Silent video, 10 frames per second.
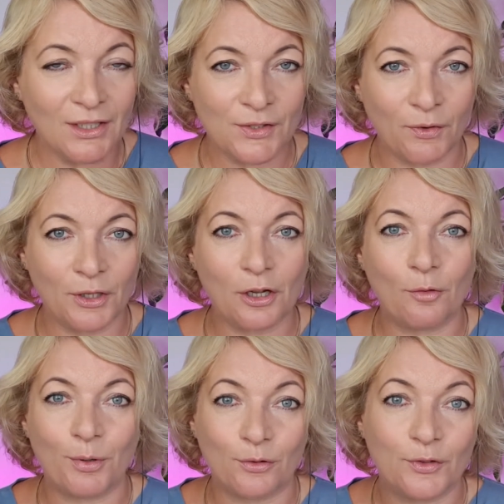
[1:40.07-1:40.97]
swojego
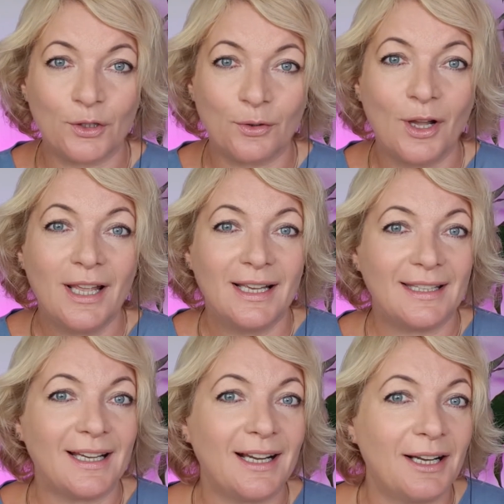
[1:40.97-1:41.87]
profilu.
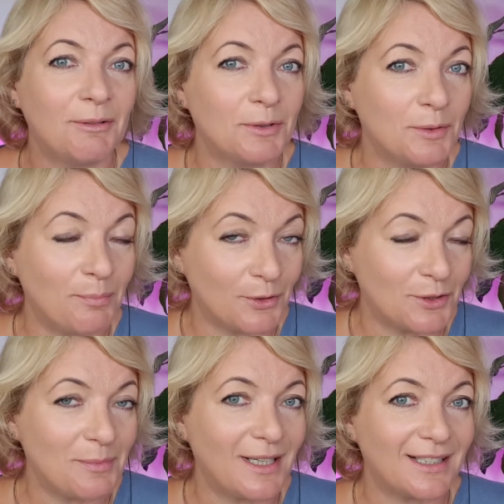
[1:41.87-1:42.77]
Ja e, po
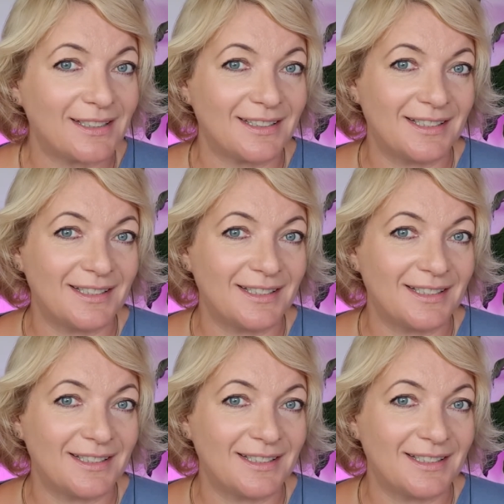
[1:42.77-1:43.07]
tym, jak